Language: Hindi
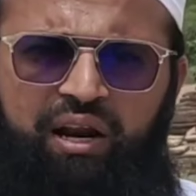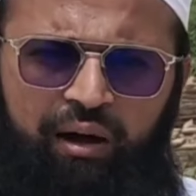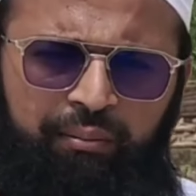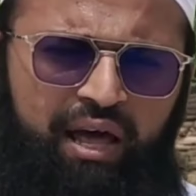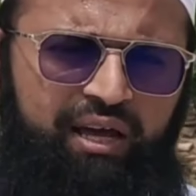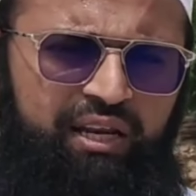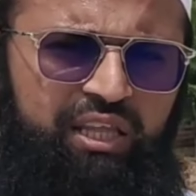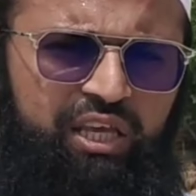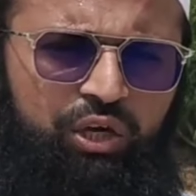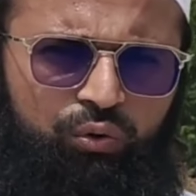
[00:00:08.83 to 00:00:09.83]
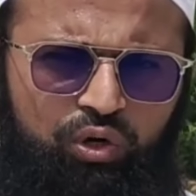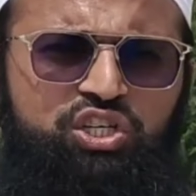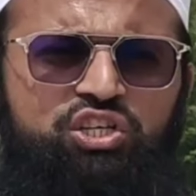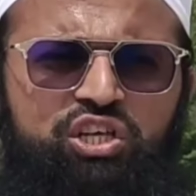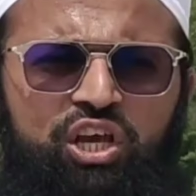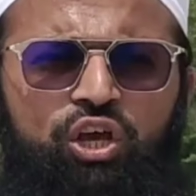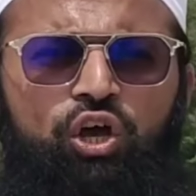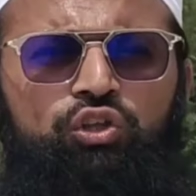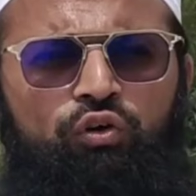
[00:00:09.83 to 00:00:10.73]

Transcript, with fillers: इन पर हमला करने की कोशिश की